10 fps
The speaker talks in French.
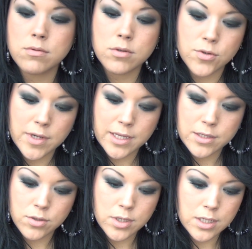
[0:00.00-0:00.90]
Donc je vais regarder
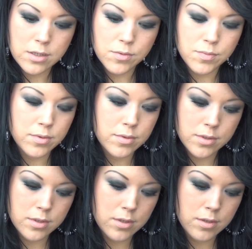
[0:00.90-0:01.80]
celui qui est le
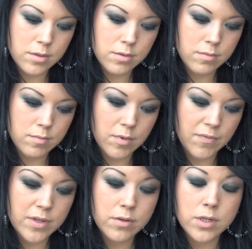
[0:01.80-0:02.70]
plus... Euh, en
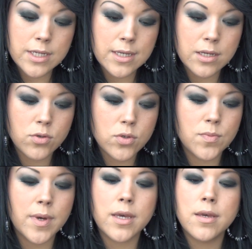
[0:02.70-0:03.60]
fait, euh, les écritures
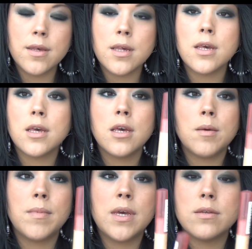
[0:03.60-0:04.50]
sont barrées.
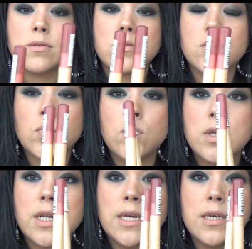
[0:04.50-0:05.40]
Mais ce sont
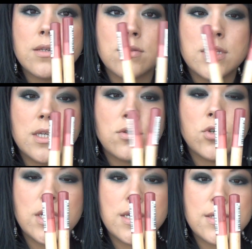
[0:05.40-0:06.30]
les anti de
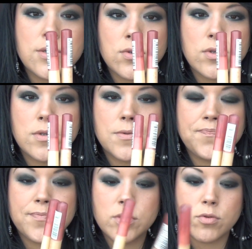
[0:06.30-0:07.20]
chez Essence.
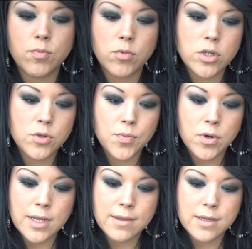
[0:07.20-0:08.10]
Donc moi, je
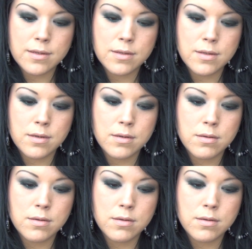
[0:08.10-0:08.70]
prends la teinte...